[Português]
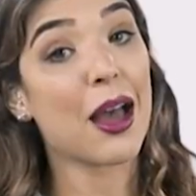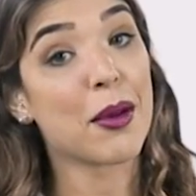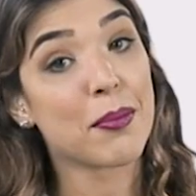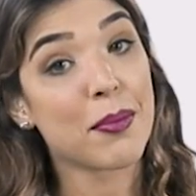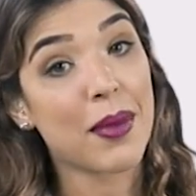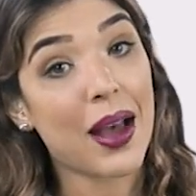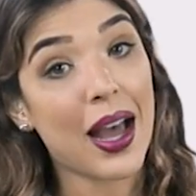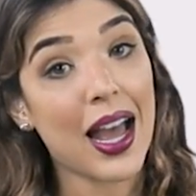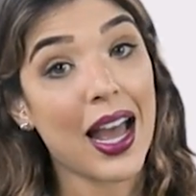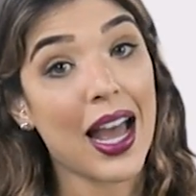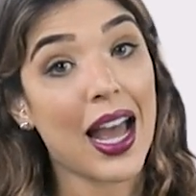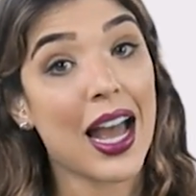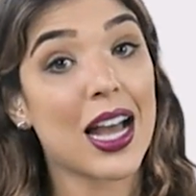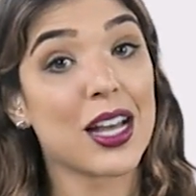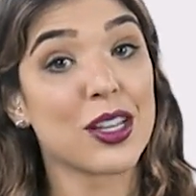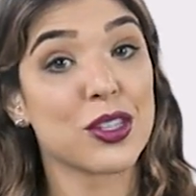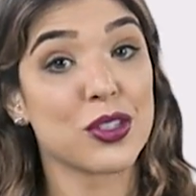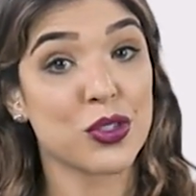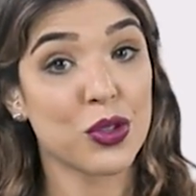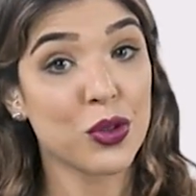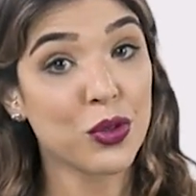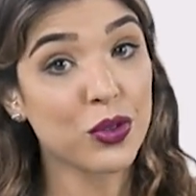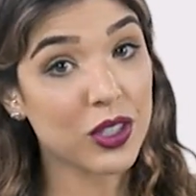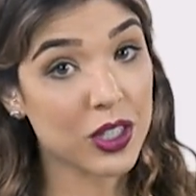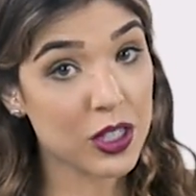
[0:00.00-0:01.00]
Amar
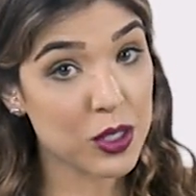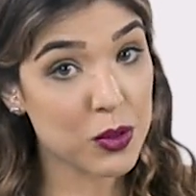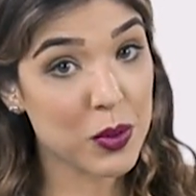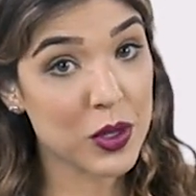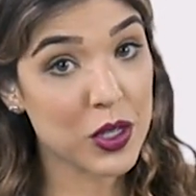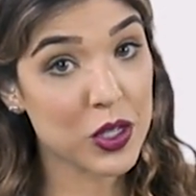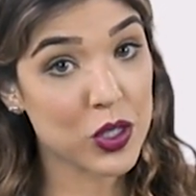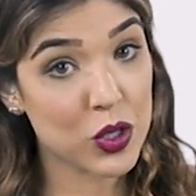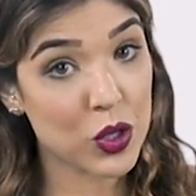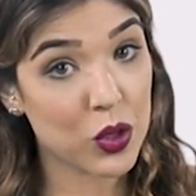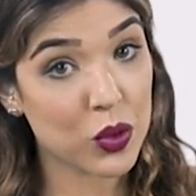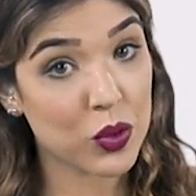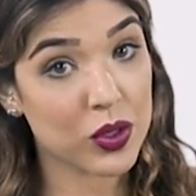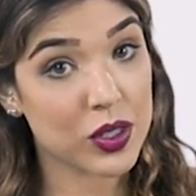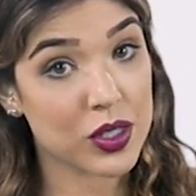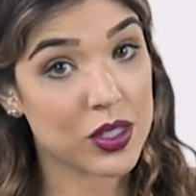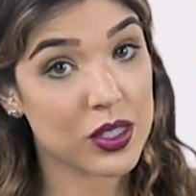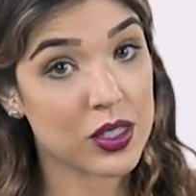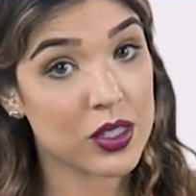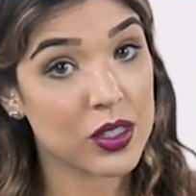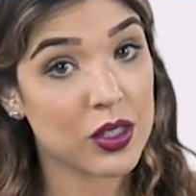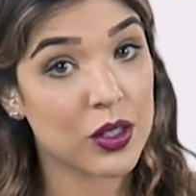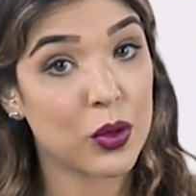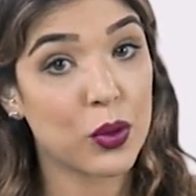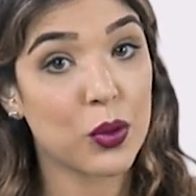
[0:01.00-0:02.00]
as outras
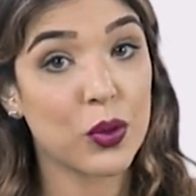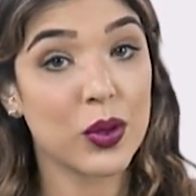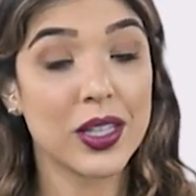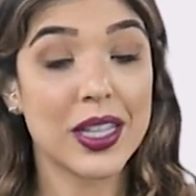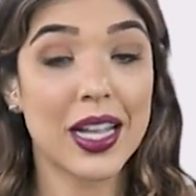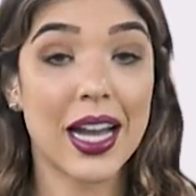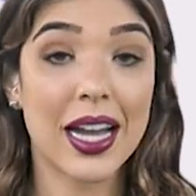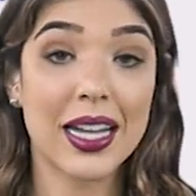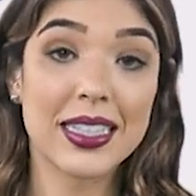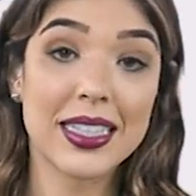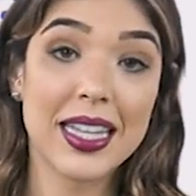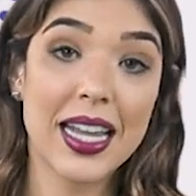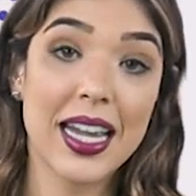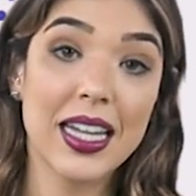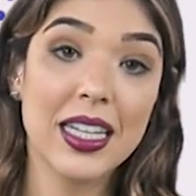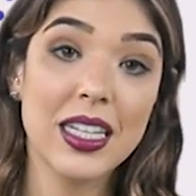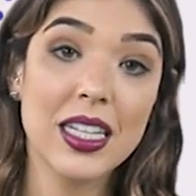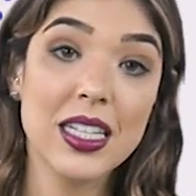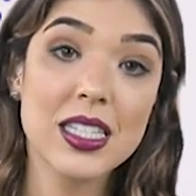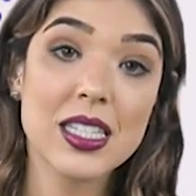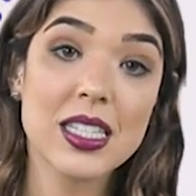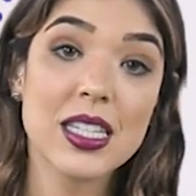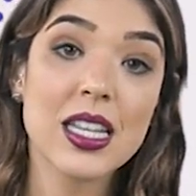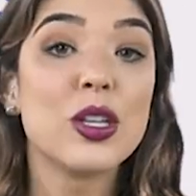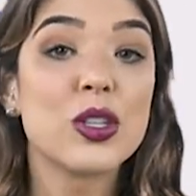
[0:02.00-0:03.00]
pessoas, cuidar
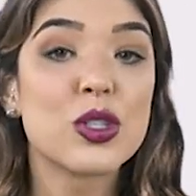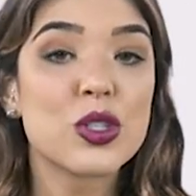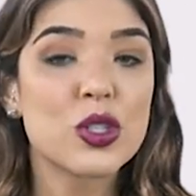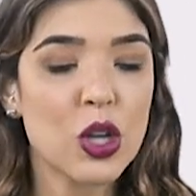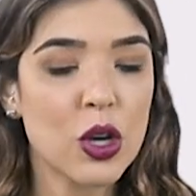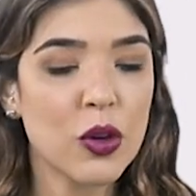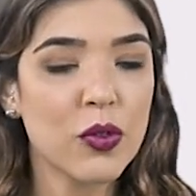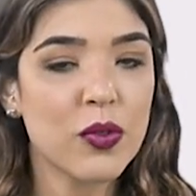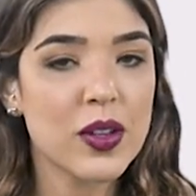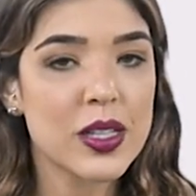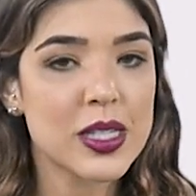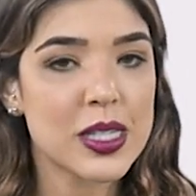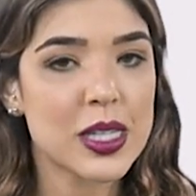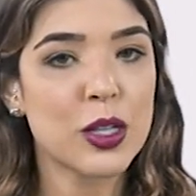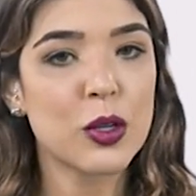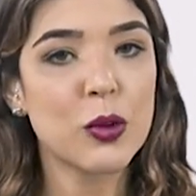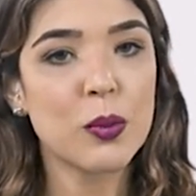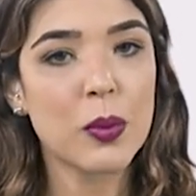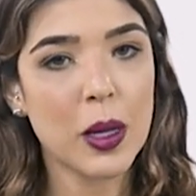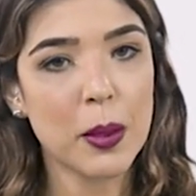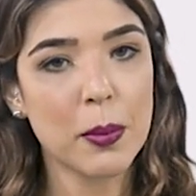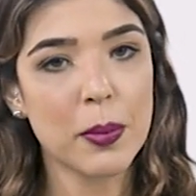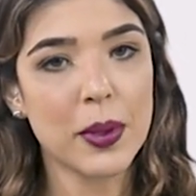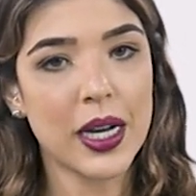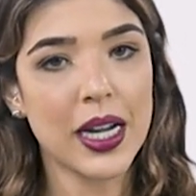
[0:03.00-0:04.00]
delas e só fazer o
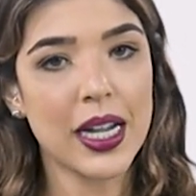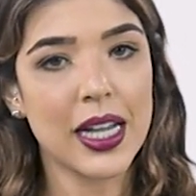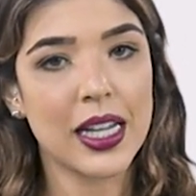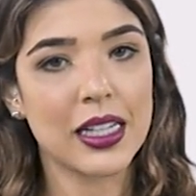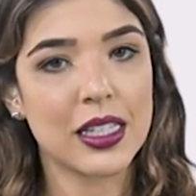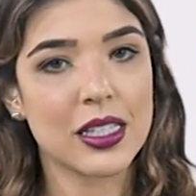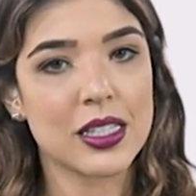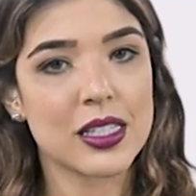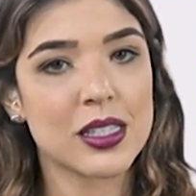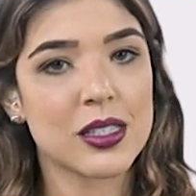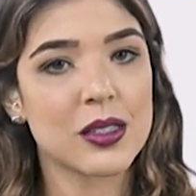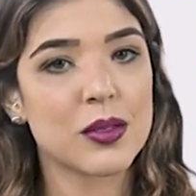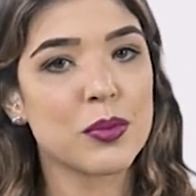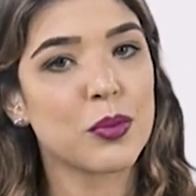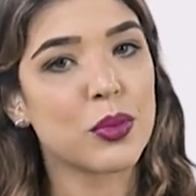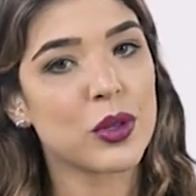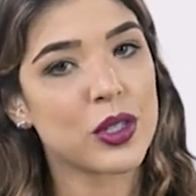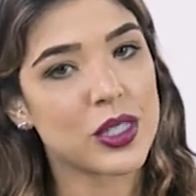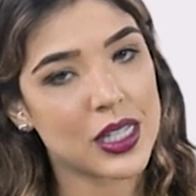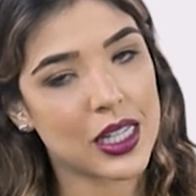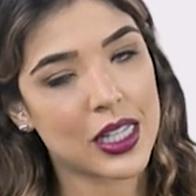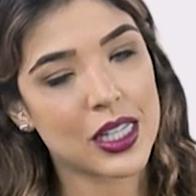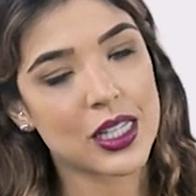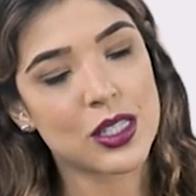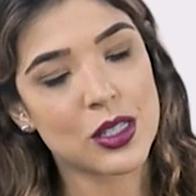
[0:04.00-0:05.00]
bem para elas,
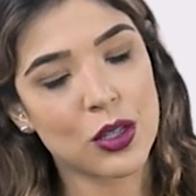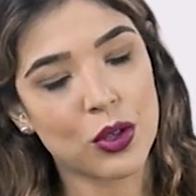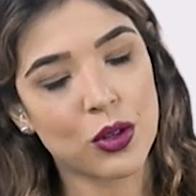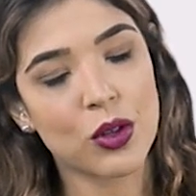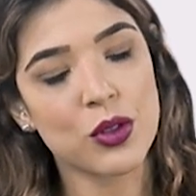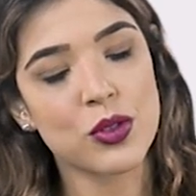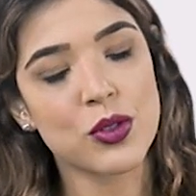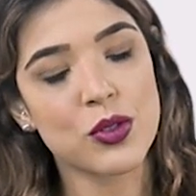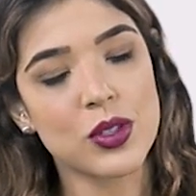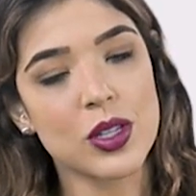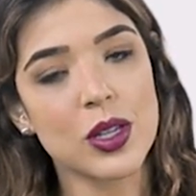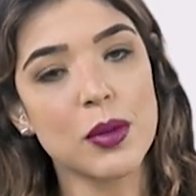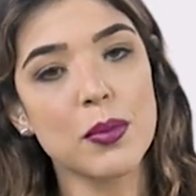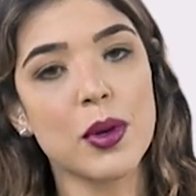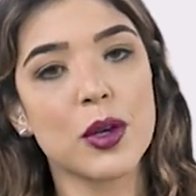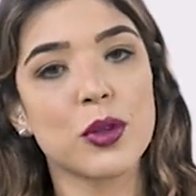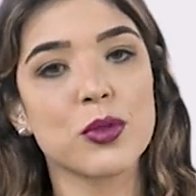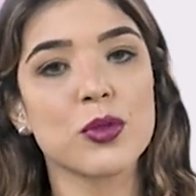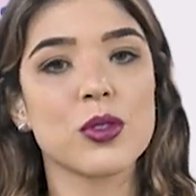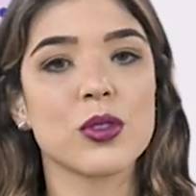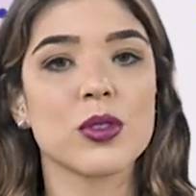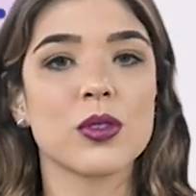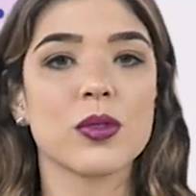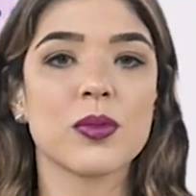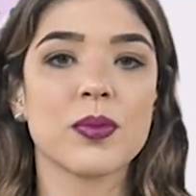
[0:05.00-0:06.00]
pois elas são nossos
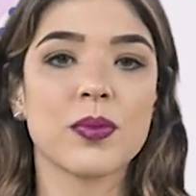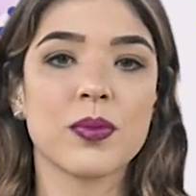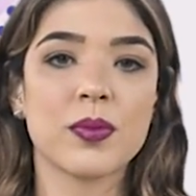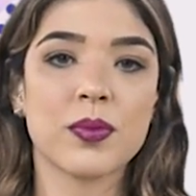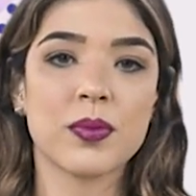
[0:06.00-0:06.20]
irmãos.